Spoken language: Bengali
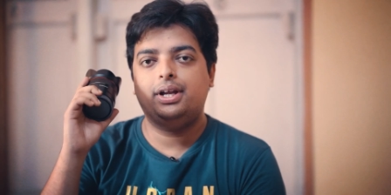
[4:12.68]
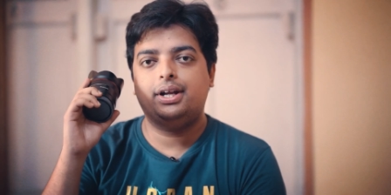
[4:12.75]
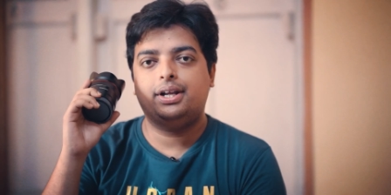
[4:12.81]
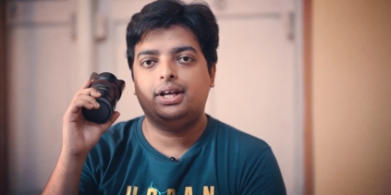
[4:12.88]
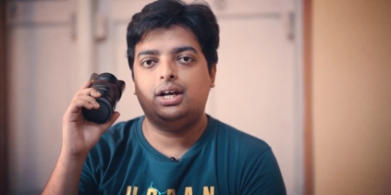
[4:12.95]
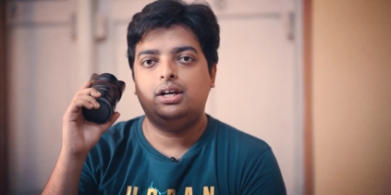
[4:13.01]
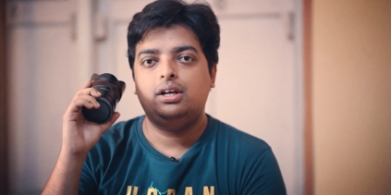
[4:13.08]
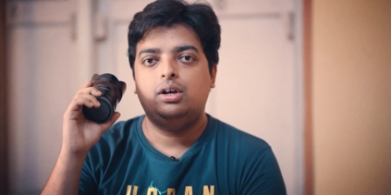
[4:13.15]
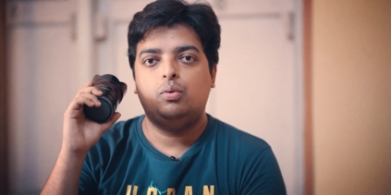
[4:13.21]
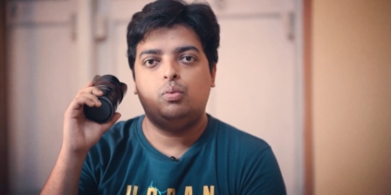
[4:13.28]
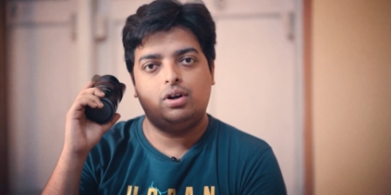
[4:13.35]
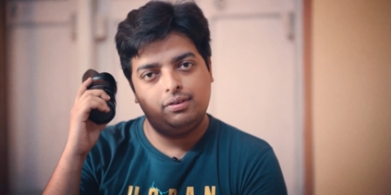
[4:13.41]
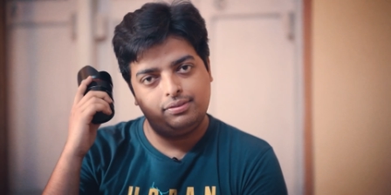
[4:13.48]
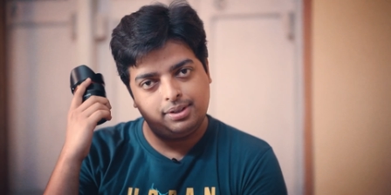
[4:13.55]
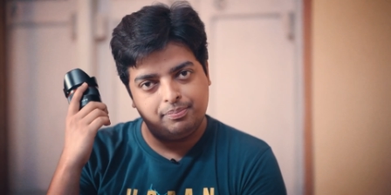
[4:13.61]
এটা
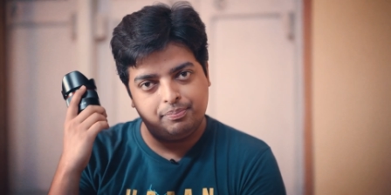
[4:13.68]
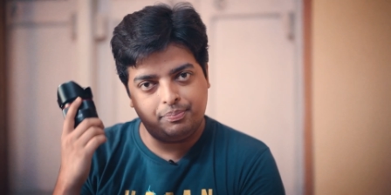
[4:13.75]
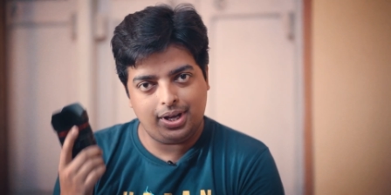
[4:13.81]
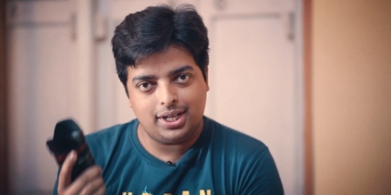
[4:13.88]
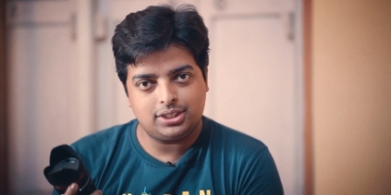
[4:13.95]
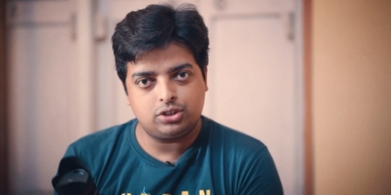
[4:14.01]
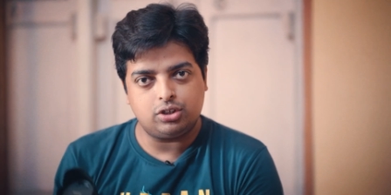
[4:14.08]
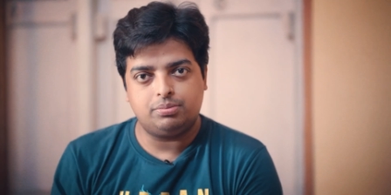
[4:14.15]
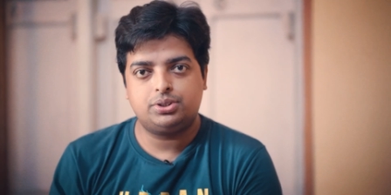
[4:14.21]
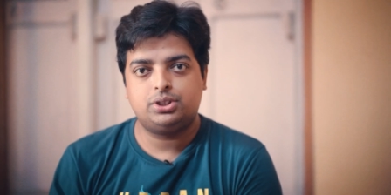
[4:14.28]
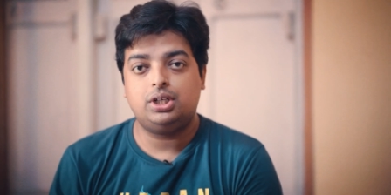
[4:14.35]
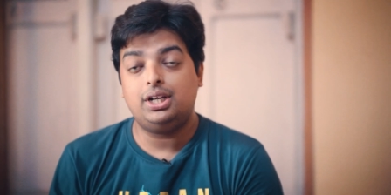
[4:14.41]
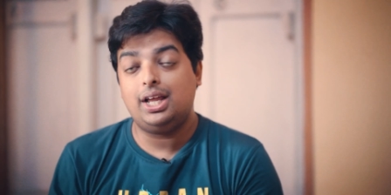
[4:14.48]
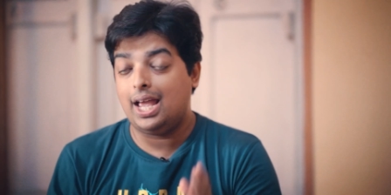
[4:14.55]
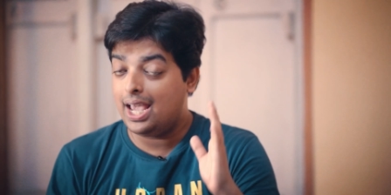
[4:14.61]
ওয়ান অফ দ্য বেস্ট
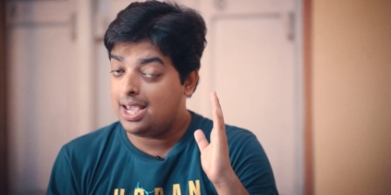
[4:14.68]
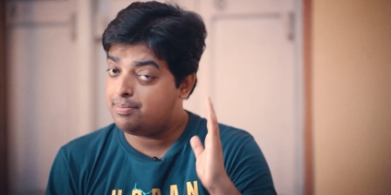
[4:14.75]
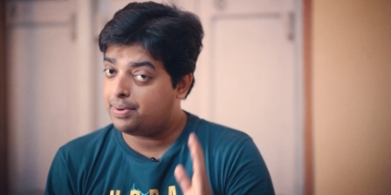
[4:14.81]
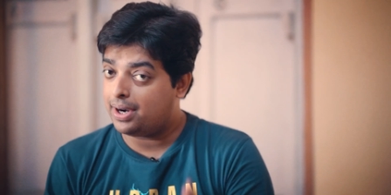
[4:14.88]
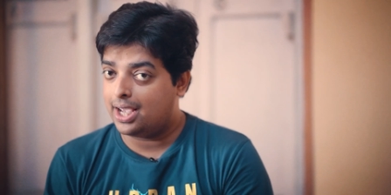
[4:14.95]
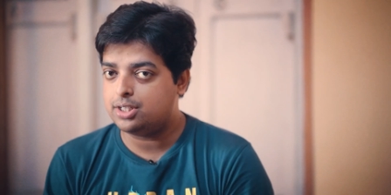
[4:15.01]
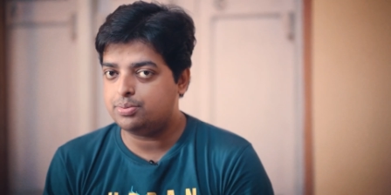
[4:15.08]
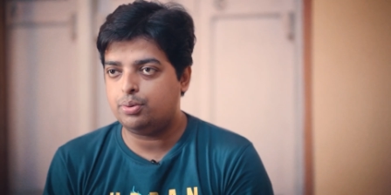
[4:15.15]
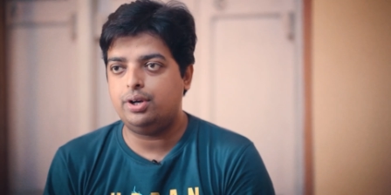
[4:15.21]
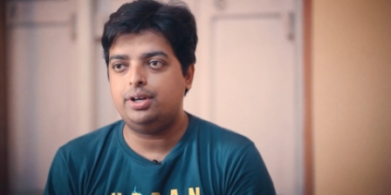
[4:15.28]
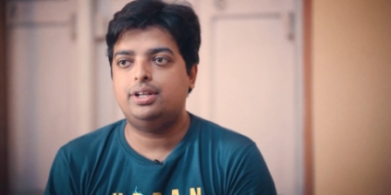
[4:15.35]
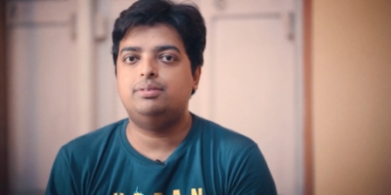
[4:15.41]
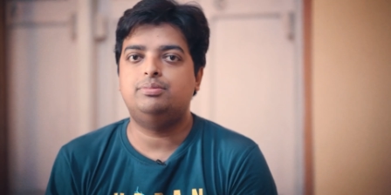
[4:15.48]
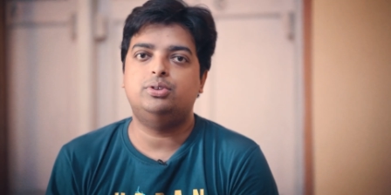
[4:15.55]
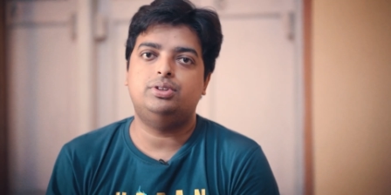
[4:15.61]
অপশান এই প্রাইস
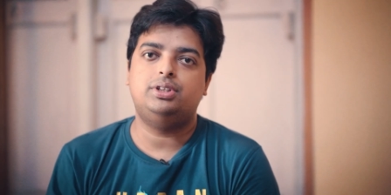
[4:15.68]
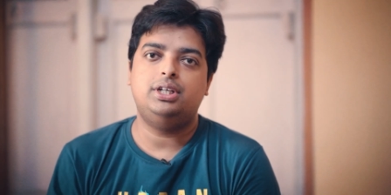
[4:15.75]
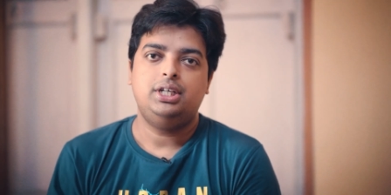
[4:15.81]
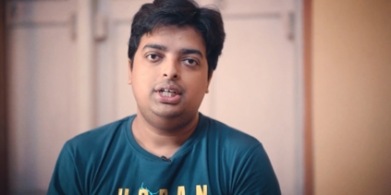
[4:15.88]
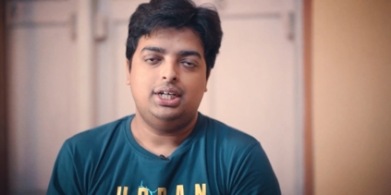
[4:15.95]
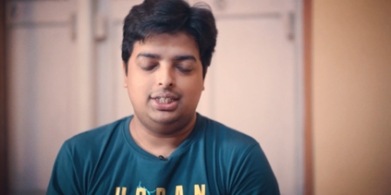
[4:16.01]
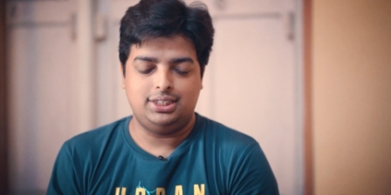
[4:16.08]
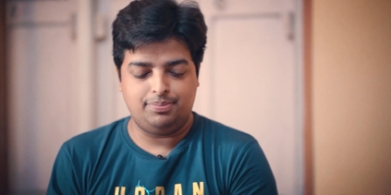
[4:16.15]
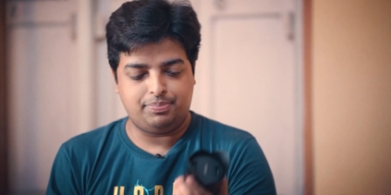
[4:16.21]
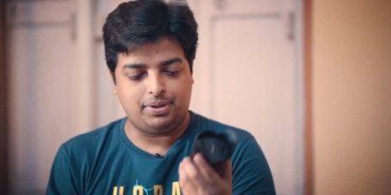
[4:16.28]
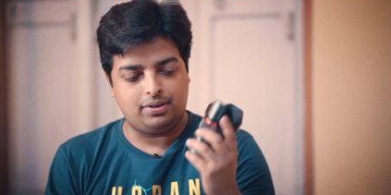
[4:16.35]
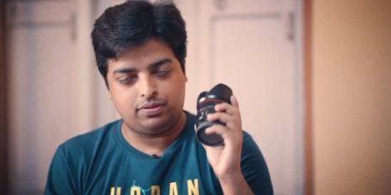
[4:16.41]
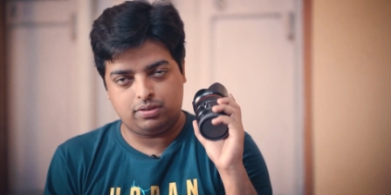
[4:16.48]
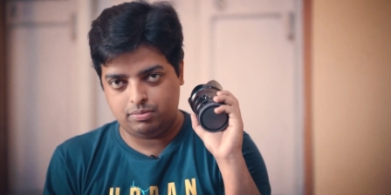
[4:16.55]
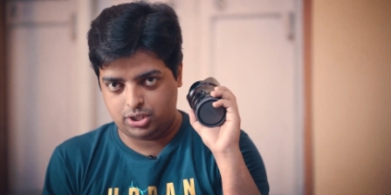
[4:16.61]
পয়েন্টের মধ্যে যে
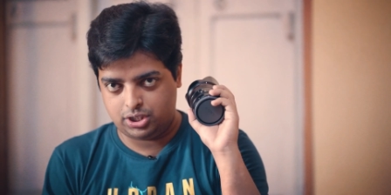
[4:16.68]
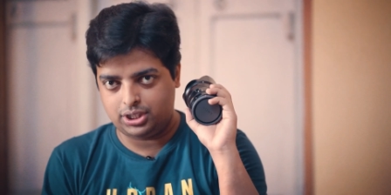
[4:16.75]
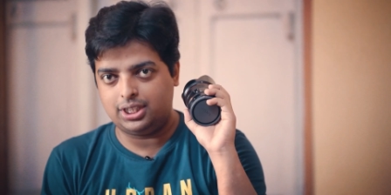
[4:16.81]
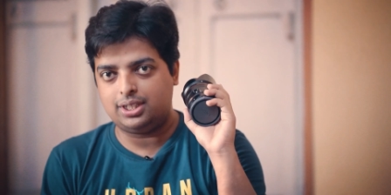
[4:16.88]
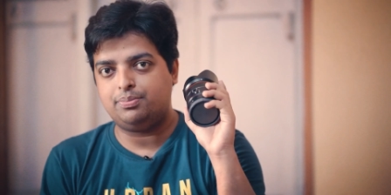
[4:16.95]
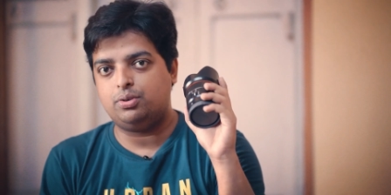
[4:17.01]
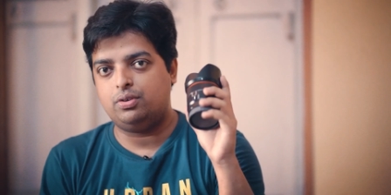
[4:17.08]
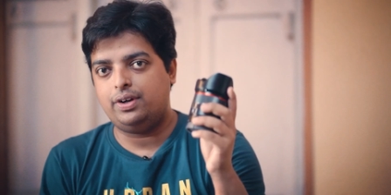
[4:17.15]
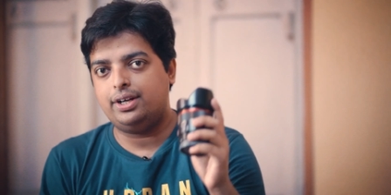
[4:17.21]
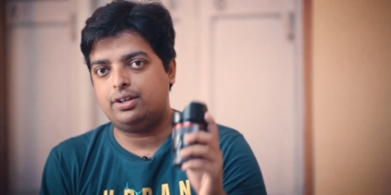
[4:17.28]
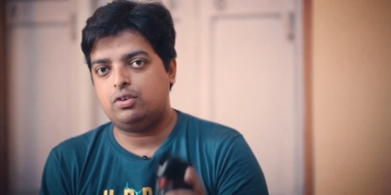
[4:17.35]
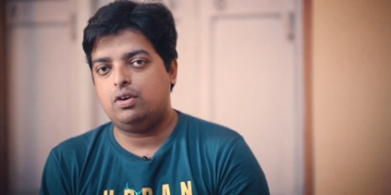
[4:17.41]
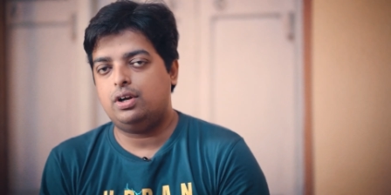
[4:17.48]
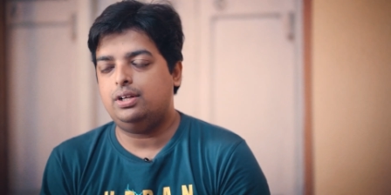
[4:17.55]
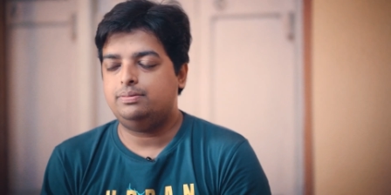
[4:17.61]
পারফরমেন্সটা এটা প্রোভাইড
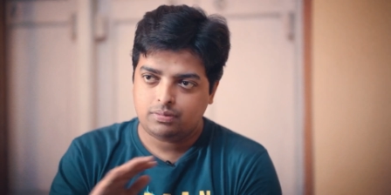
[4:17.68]
করে